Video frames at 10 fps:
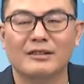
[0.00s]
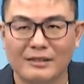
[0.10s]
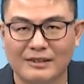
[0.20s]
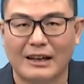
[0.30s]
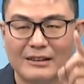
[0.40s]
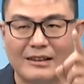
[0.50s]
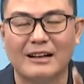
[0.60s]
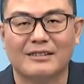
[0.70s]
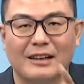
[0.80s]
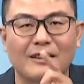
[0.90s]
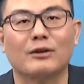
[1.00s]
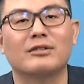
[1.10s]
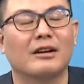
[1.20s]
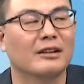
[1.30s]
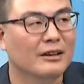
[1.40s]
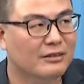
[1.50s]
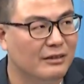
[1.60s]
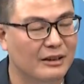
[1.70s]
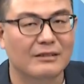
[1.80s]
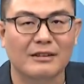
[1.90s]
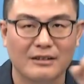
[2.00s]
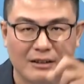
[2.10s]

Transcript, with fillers: 是谁向谁道歉？是林志坚